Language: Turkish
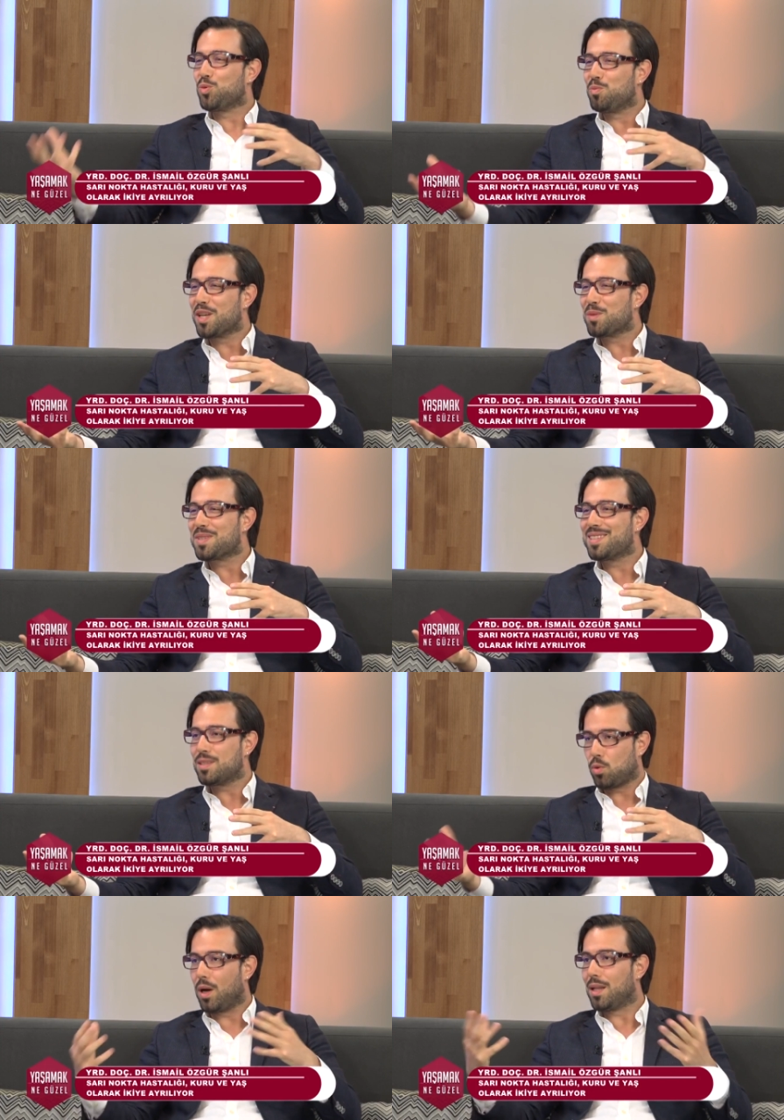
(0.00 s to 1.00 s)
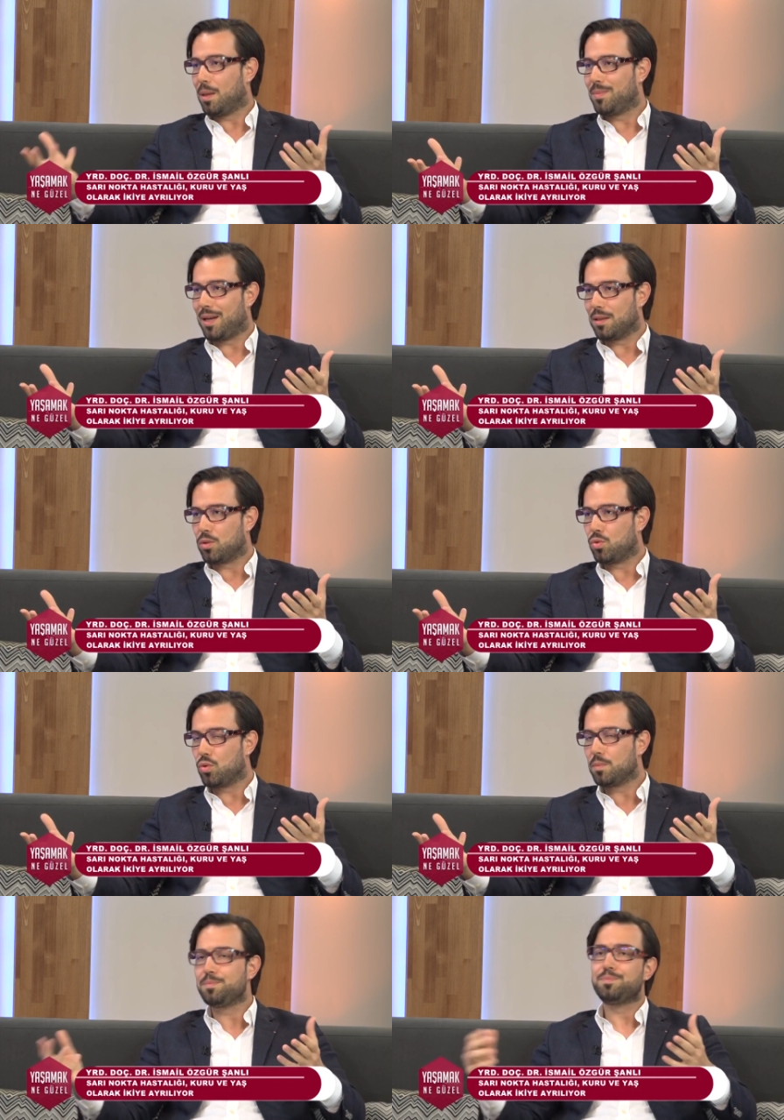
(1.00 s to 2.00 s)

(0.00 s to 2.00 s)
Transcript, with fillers: bulmaz mısınız o anlamda anlatıyorum.